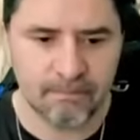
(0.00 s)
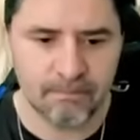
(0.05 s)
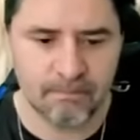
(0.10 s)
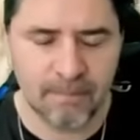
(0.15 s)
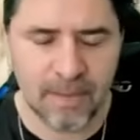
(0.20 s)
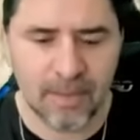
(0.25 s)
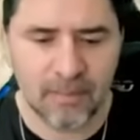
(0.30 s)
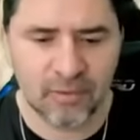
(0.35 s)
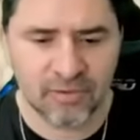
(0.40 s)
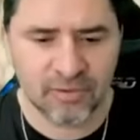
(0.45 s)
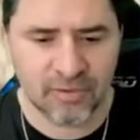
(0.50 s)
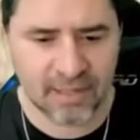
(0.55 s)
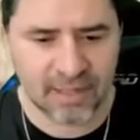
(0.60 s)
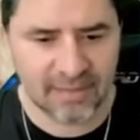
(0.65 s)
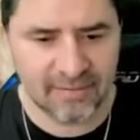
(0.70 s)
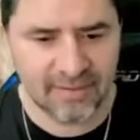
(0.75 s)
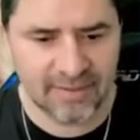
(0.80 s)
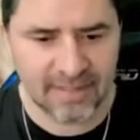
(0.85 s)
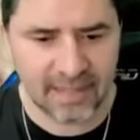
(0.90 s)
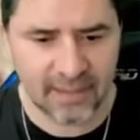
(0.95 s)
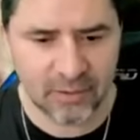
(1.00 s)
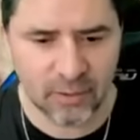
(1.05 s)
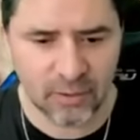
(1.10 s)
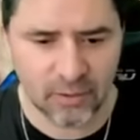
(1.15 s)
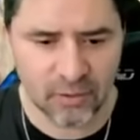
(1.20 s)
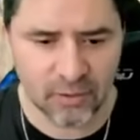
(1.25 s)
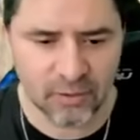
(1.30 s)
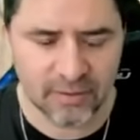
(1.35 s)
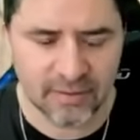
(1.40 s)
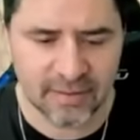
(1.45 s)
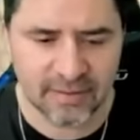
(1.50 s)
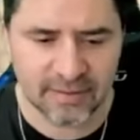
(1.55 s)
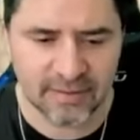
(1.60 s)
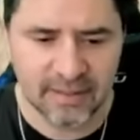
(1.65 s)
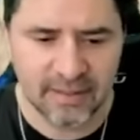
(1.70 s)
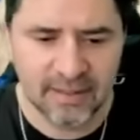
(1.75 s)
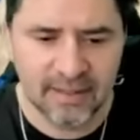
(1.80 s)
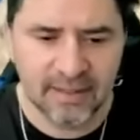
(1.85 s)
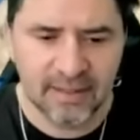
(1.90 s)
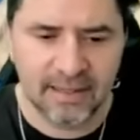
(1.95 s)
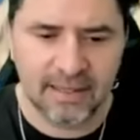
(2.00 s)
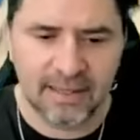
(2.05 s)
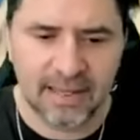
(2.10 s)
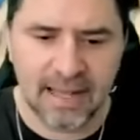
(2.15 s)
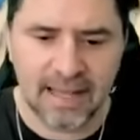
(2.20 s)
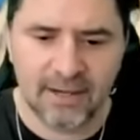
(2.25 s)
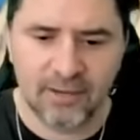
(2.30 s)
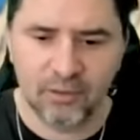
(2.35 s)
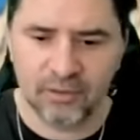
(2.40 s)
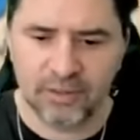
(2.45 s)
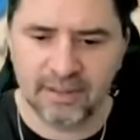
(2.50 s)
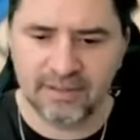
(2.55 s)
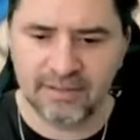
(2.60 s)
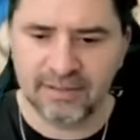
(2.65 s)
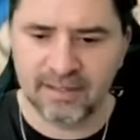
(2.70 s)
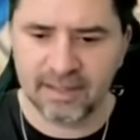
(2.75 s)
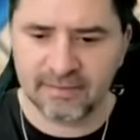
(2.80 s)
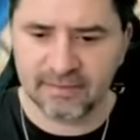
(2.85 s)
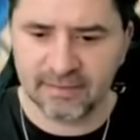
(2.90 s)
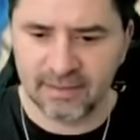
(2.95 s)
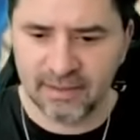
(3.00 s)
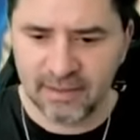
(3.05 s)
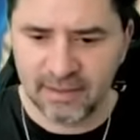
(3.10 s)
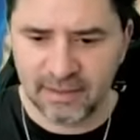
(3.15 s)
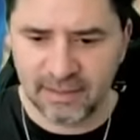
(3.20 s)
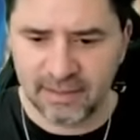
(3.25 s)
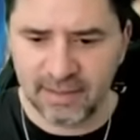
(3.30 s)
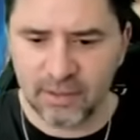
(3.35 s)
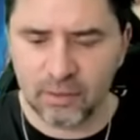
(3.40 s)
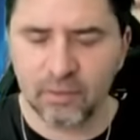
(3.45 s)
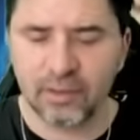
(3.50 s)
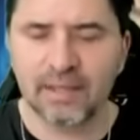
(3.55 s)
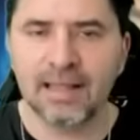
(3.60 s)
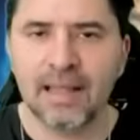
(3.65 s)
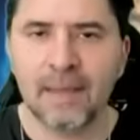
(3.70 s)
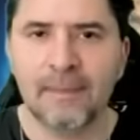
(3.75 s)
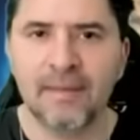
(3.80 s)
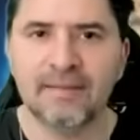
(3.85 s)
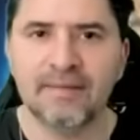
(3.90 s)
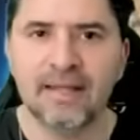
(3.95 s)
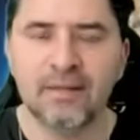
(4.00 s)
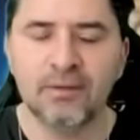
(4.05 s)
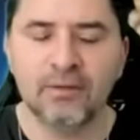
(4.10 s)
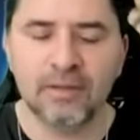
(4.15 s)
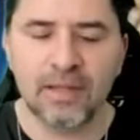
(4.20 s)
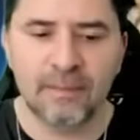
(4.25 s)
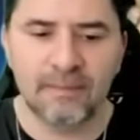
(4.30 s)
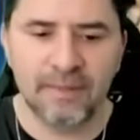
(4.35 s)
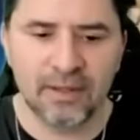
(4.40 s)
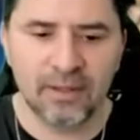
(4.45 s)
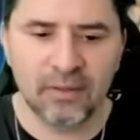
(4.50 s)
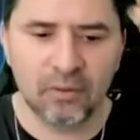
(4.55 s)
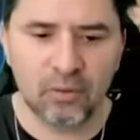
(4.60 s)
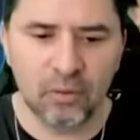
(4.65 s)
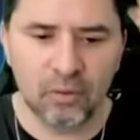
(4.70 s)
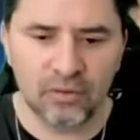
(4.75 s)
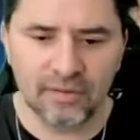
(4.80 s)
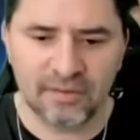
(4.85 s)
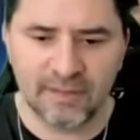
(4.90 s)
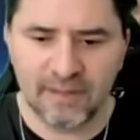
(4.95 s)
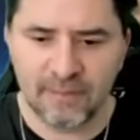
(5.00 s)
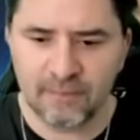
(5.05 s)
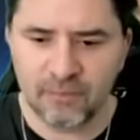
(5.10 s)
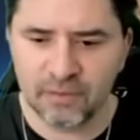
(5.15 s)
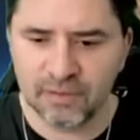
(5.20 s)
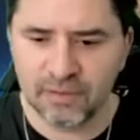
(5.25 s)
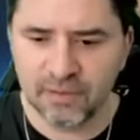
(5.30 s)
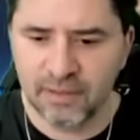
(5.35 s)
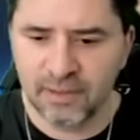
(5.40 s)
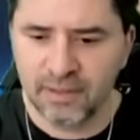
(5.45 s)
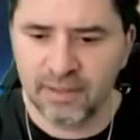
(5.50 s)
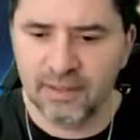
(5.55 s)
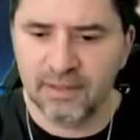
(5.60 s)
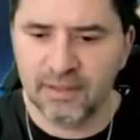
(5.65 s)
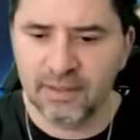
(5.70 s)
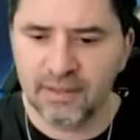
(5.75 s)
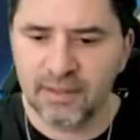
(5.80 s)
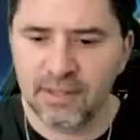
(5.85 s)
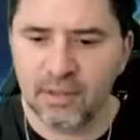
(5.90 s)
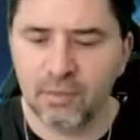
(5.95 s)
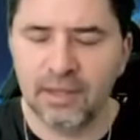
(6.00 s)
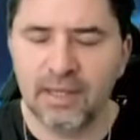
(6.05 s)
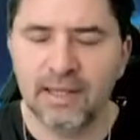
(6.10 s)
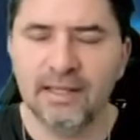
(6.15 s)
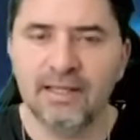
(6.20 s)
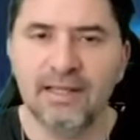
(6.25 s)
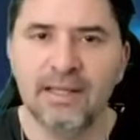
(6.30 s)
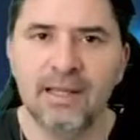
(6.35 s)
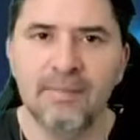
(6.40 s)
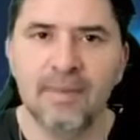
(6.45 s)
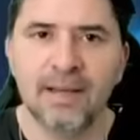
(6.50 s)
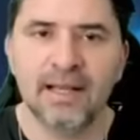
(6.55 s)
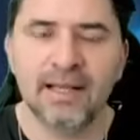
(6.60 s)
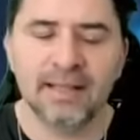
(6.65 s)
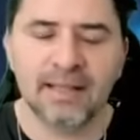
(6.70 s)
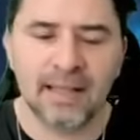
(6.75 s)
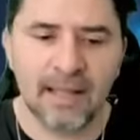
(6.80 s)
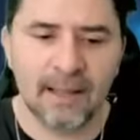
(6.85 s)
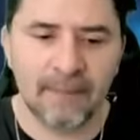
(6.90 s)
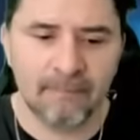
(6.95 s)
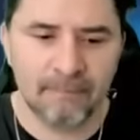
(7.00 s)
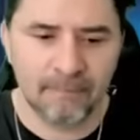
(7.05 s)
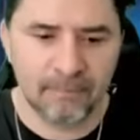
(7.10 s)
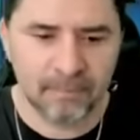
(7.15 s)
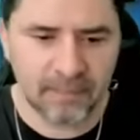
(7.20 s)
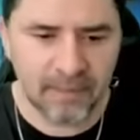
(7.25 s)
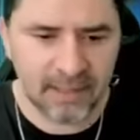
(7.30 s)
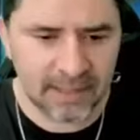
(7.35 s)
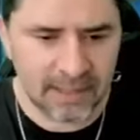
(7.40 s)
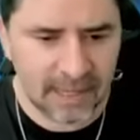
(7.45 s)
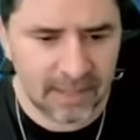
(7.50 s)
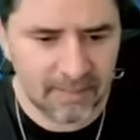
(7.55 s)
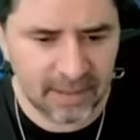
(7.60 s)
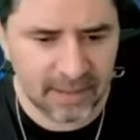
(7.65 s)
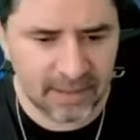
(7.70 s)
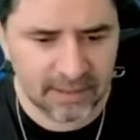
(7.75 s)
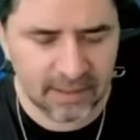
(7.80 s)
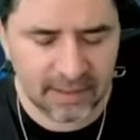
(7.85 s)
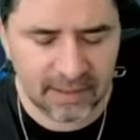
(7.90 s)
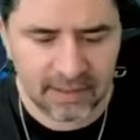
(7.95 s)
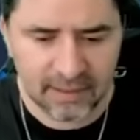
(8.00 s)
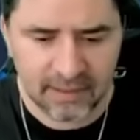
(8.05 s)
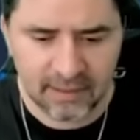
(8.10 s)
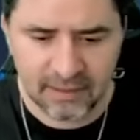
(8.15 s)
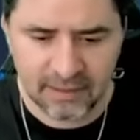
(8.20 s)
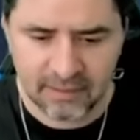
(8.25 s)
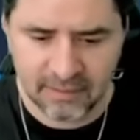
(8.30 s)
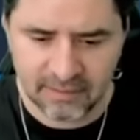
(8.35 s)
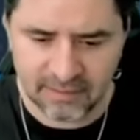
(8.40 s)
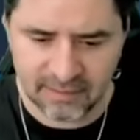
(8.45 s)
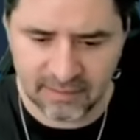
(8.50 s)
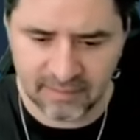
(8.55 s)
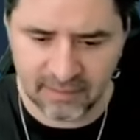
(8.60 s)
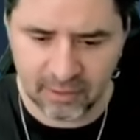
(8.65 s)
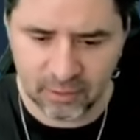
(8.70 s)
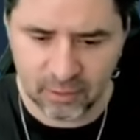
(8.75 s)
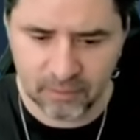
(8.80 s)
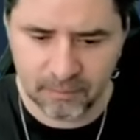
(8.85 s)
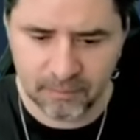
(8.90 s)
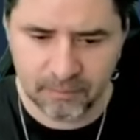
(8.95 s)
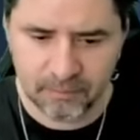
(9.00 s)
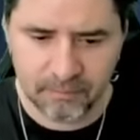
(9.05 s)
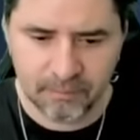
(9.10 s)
Vamos revisando entonces las noticias y lo que está pasando también con los sismos y con el clima que está realmente severo.